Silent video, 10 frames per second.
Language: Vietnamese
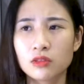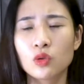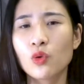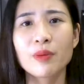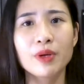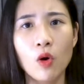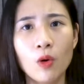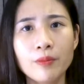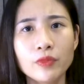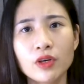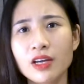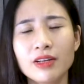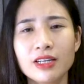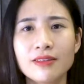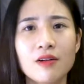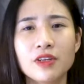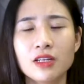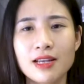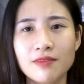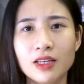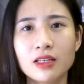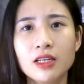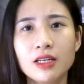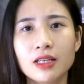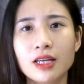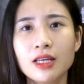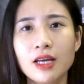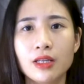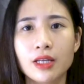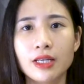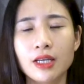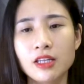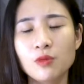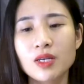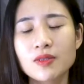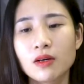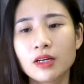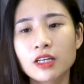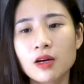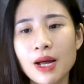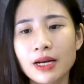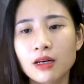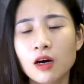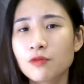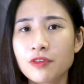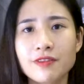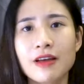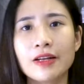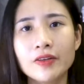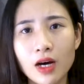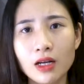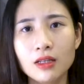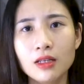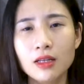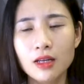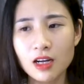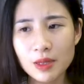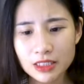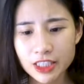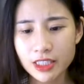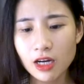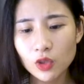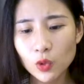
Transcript: tôi hay bị ốm tôi hay phải đi vào viện ra viện đấy đấy thế thì bây giờ khi các bạn không phê phán nữa các bạn chỉ đơn